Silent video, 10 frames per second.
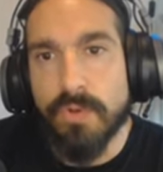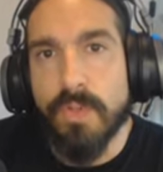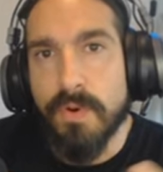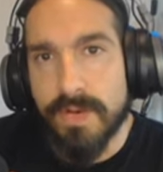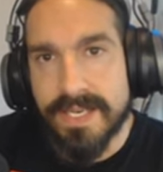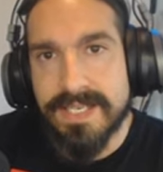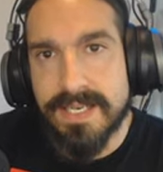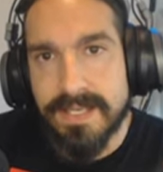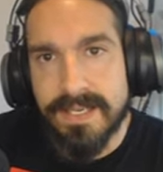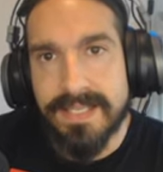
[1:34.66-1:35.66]
todo lo que es
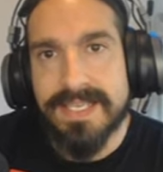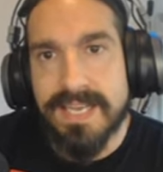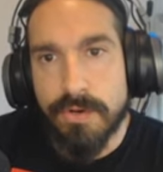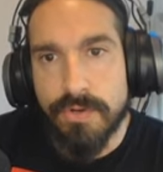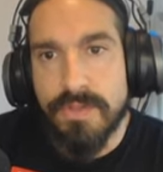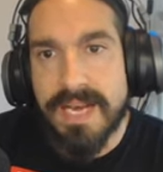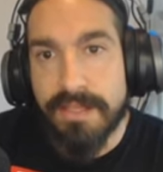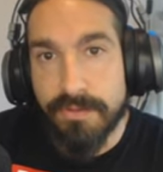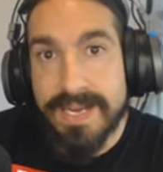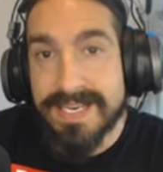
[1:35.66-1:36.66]
el, desarrollo de la
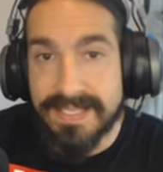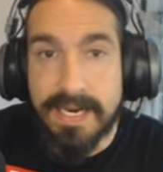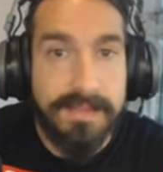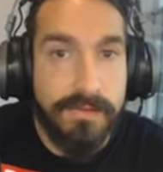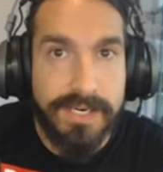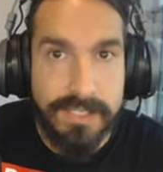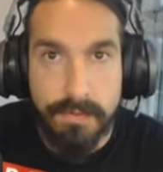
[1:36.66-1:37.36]
zona que están haciendo en ese